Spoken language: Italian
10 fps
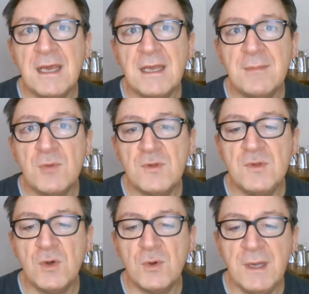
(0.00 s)
ed
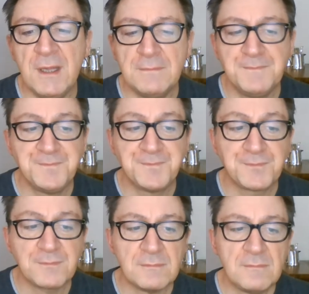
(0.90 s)
emozioni,
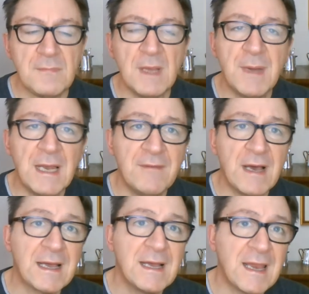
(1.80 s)
ma deve
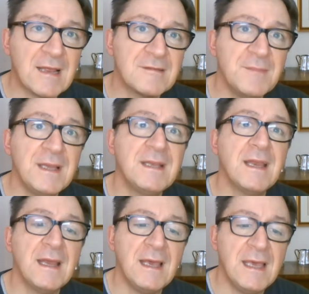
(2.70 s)
anche
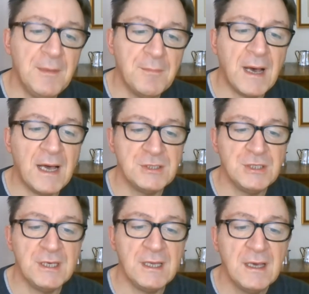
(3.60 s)
trasmettere
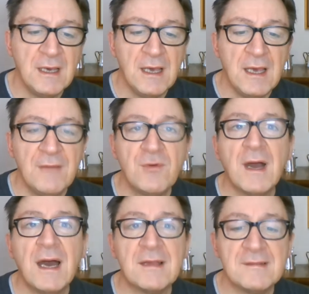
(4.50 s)
immagini,
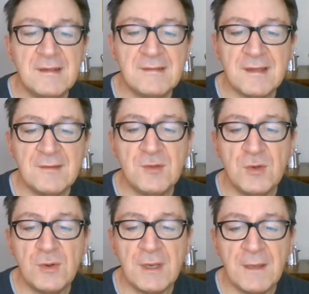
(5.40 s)
evocare
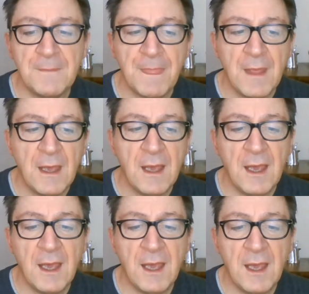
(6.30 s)
sensazioni
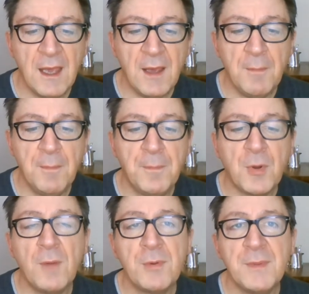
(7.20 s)
eh,
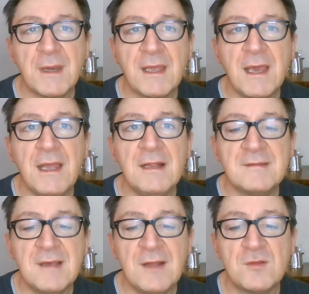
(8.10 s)
proprio perché il
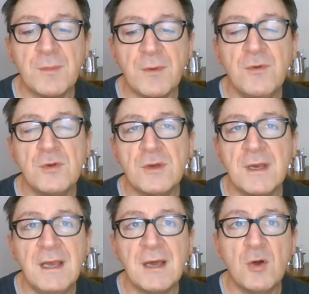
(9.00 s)
senso profondo
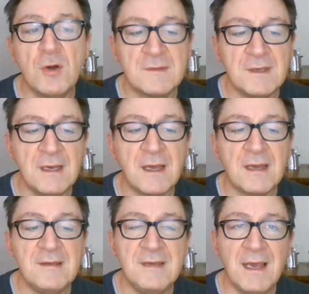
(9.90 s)
delle cose
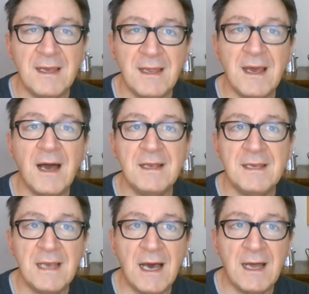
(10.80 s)
risiede al
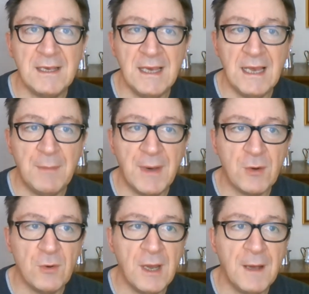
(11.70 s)
di là della
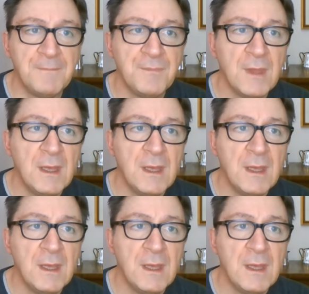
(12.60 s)
parola.